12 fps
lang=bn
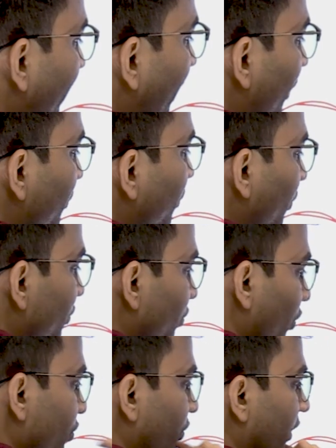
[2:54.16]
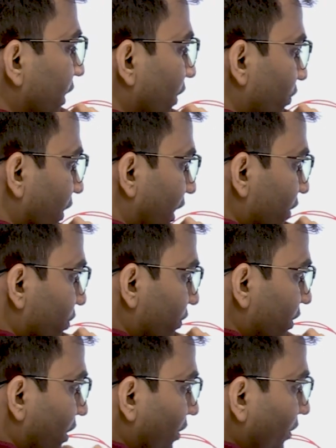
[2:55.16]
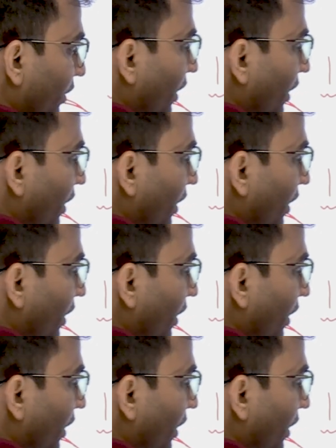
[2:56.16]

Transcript: কারণ তখন দশ ঘন্টা করে কাজ হচ্ছিল